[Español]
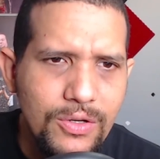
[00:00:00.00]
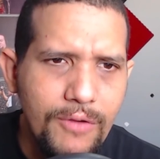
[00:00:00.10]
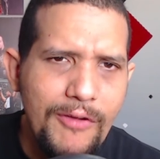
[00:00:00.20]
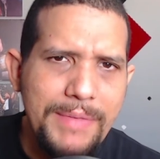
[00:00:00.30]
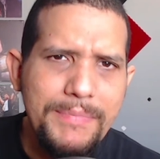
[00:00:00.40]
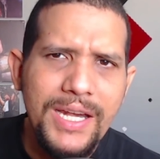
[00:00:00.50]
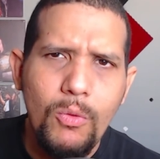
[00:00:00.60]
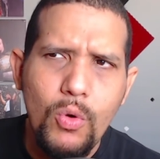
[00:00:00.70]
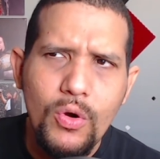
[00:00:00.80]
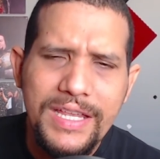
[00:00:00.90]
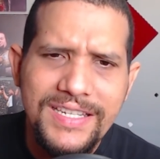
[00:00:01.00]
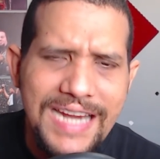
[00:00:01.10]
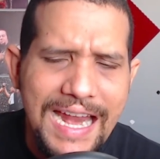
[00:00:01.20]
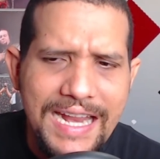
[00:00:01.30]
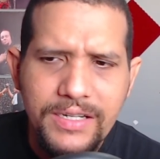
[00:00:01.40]
o el 5 Minute Rookie
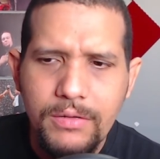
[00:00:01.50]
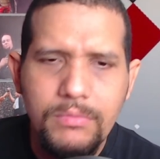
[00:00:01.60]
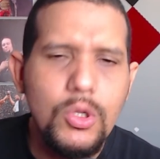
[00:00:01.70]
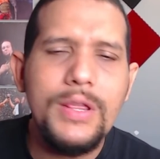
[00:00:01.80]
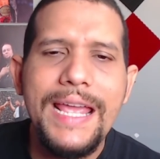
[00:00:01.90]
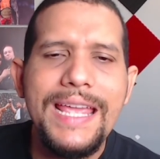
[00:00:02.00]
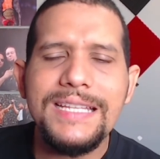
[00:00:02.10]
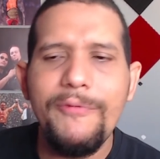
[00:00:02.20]
Challenge, donde ella